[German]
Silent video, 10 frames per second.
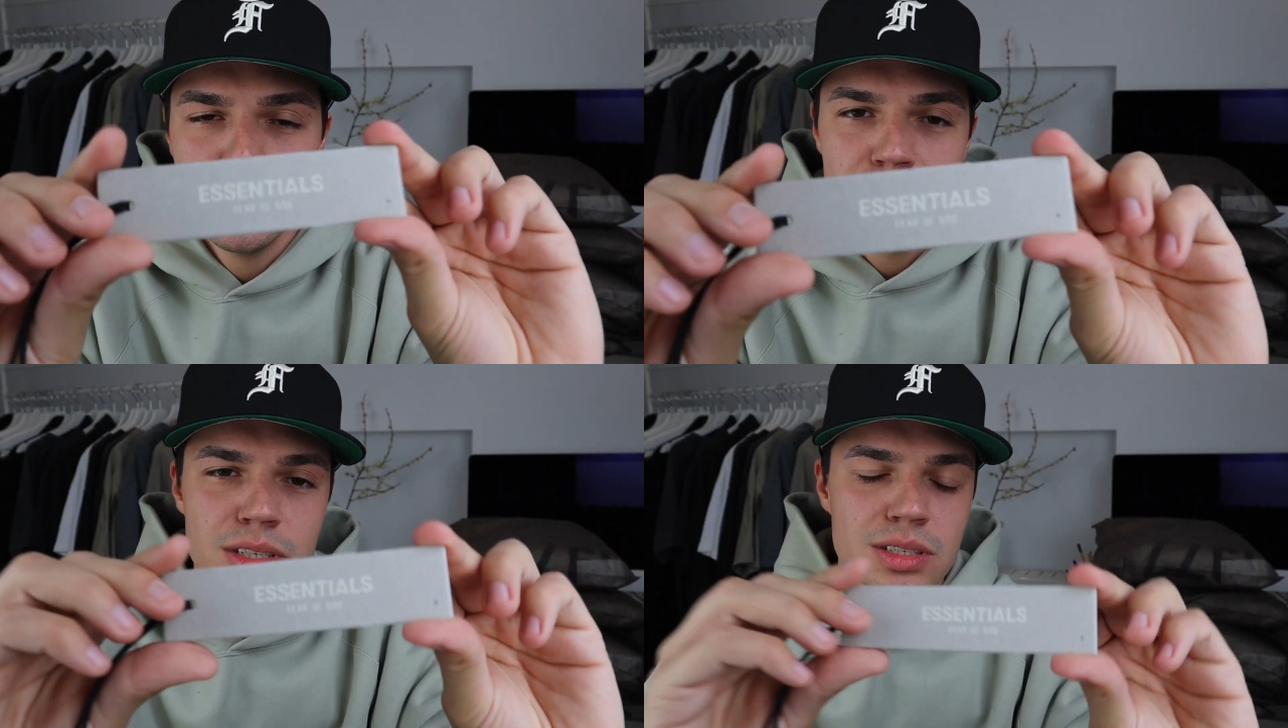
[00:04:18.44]

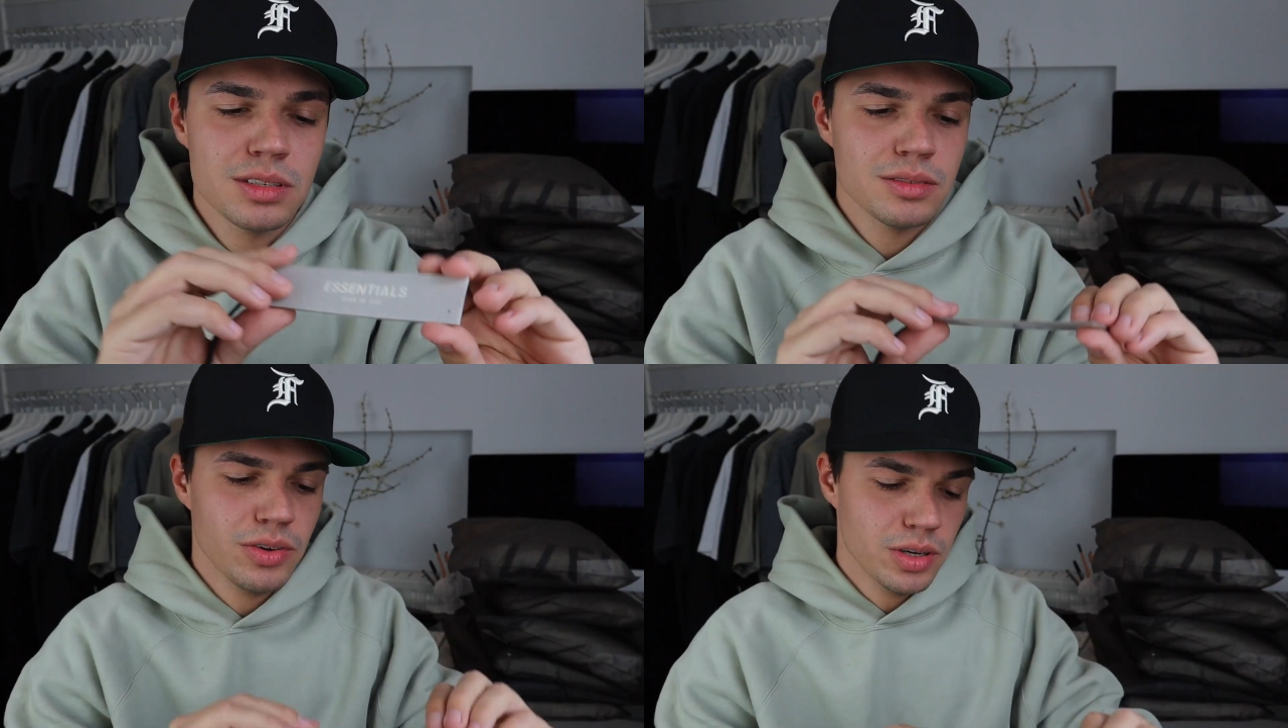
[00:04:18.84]

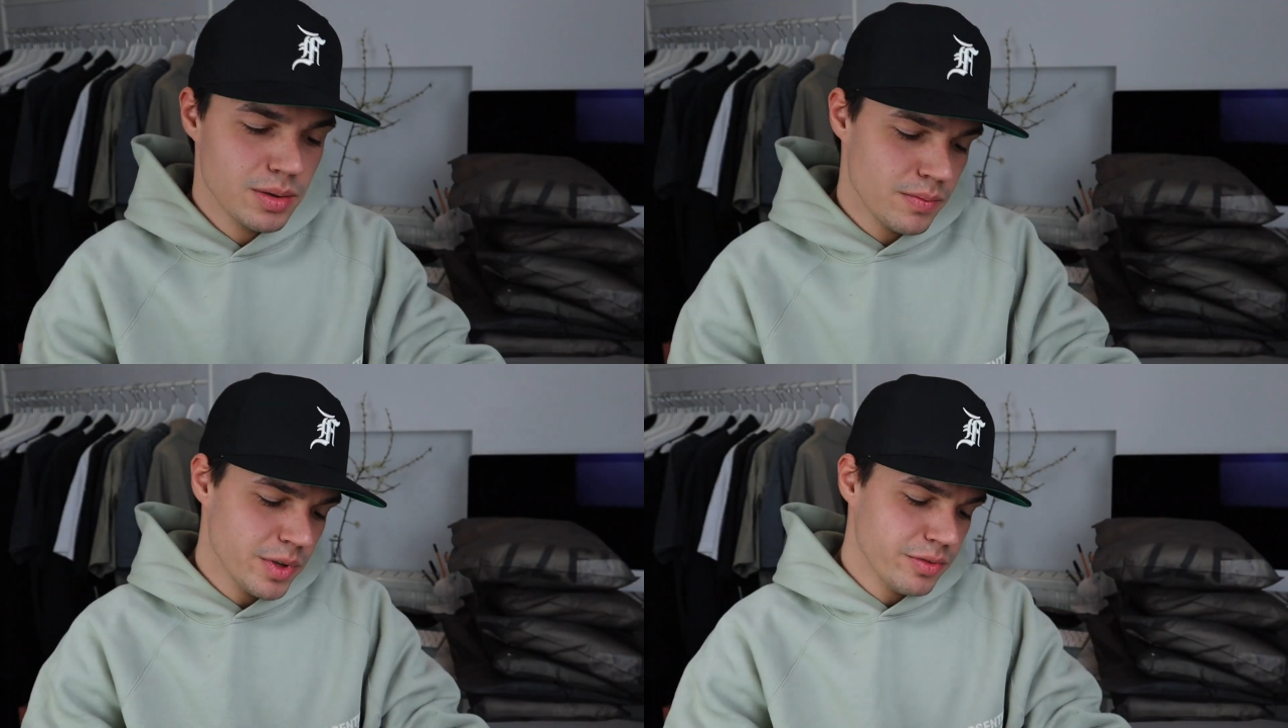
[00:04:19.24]
mindestens
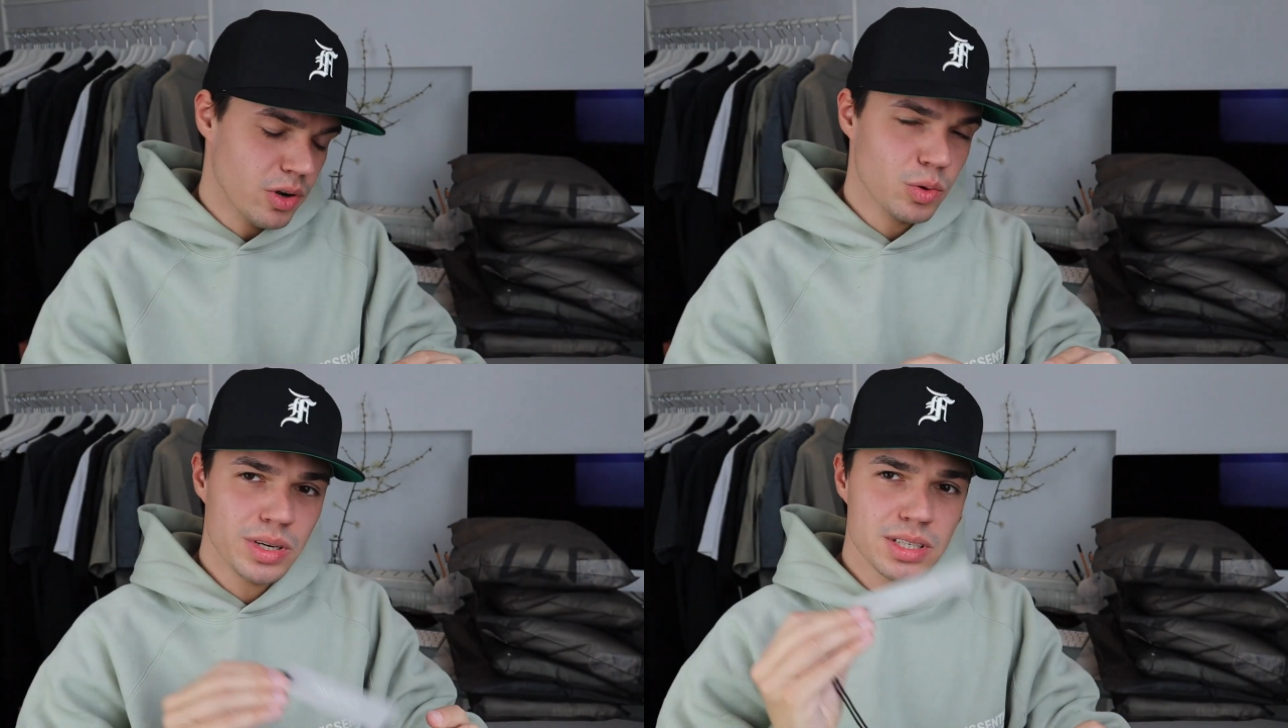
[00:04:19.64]
von
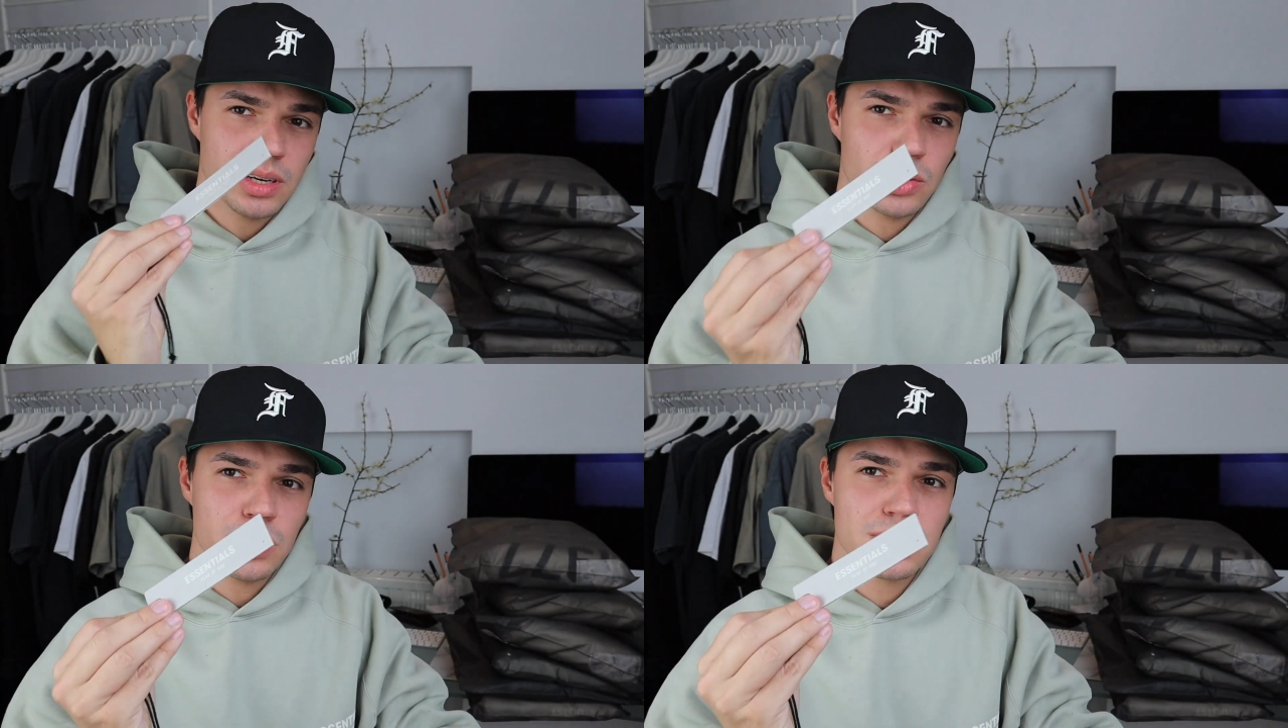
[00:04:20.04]

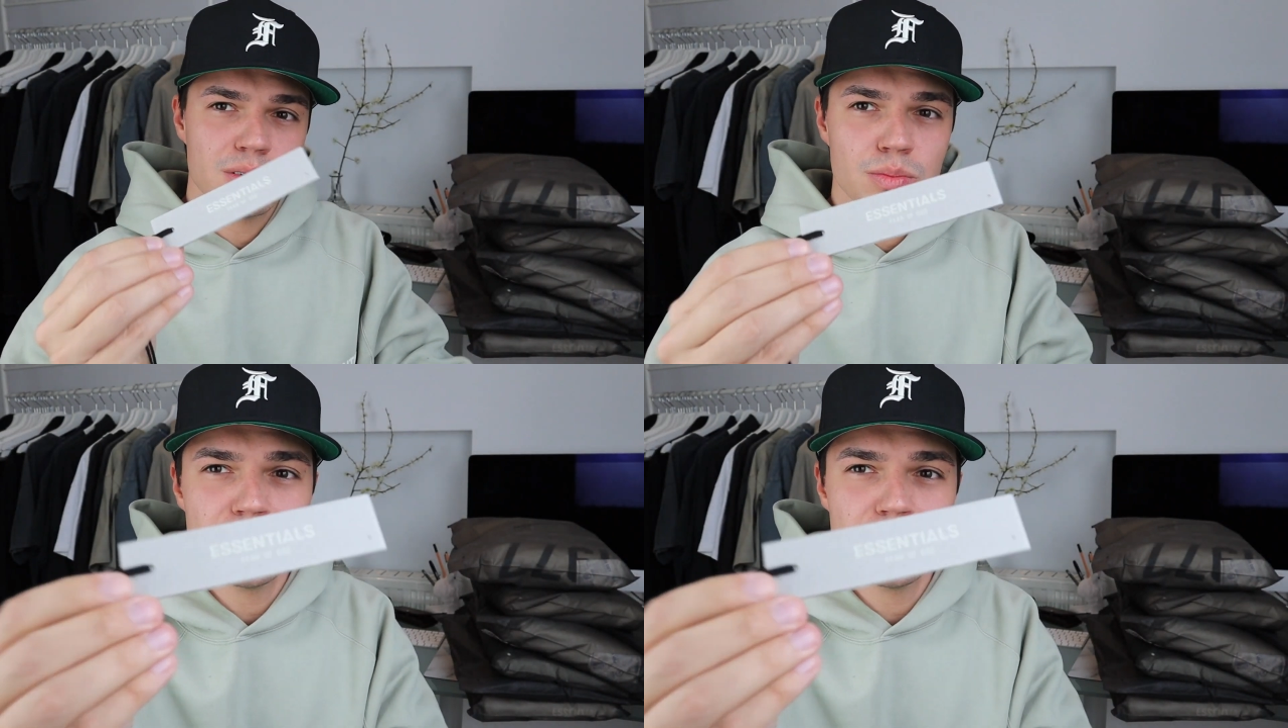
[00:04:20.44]
Fallwinter 19